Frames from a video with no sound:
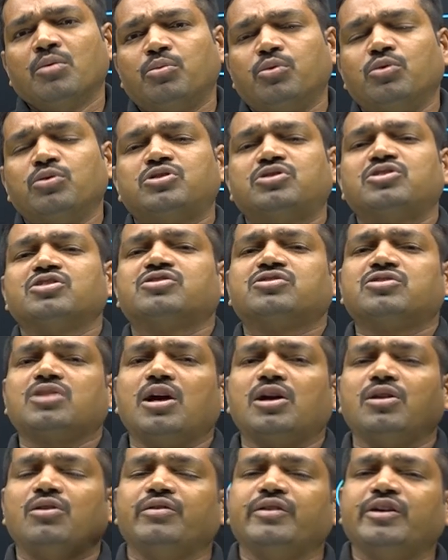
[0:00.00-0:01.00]
పూర్తి
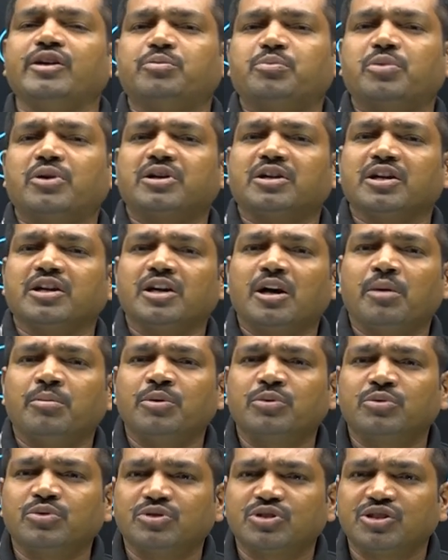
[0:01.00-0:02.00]
స్థాయిలో ఏర్పాటై
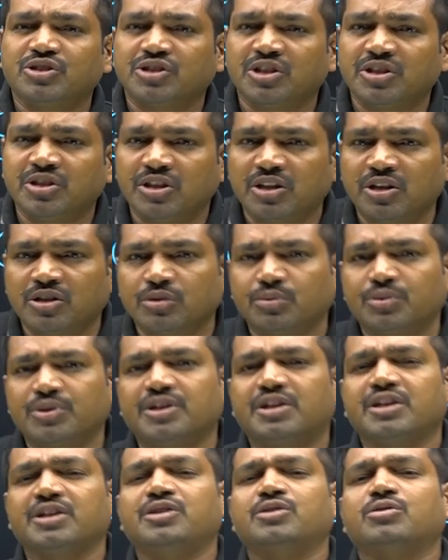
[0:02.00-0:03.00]
అభివృద్ధి
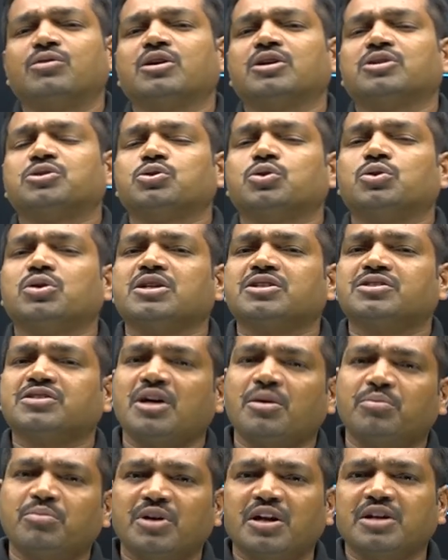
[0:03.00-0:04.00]
చెందినటువంటి ఈ యొక్క చోళ
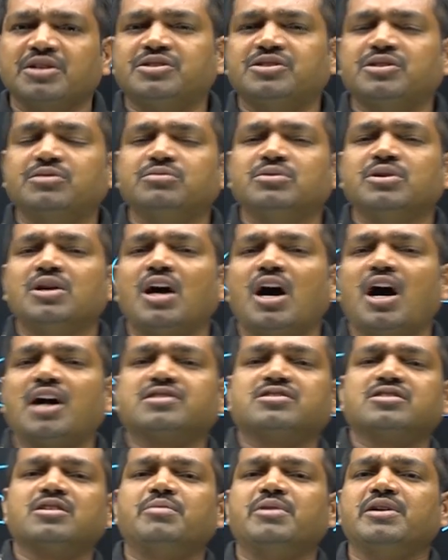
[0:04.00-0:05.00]
సామ్రాజ్యం
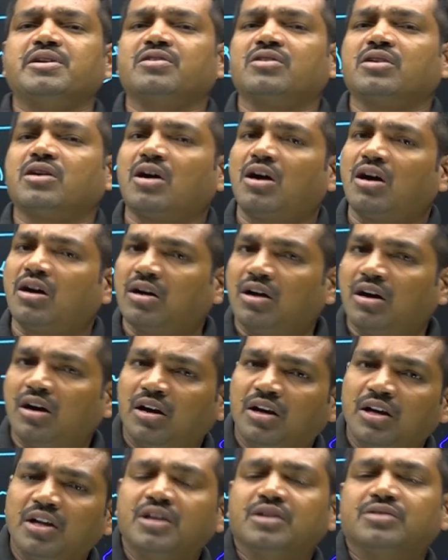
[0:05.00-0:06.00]
అస్తమయం కాగా
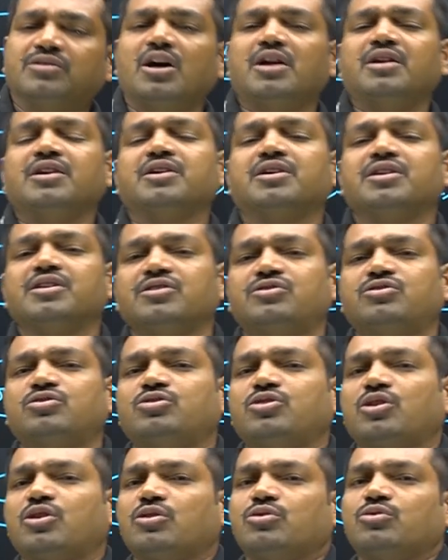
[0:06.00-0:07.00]
దాన్ని క్రీస్తు
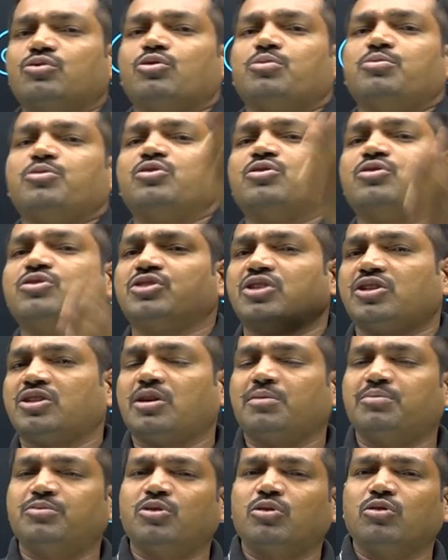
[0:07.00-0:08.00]
శకం తొమ్మిదవ
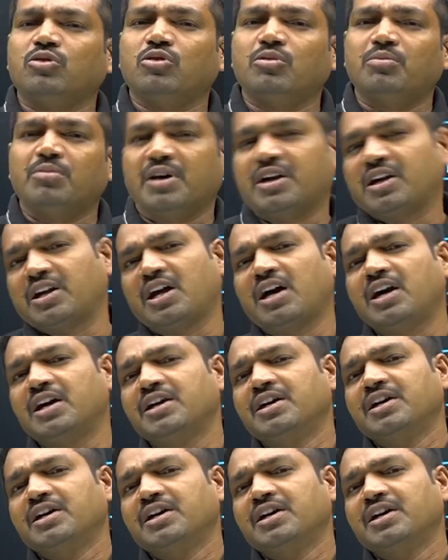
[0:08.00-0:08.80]
శతాబ్దంలో మరలా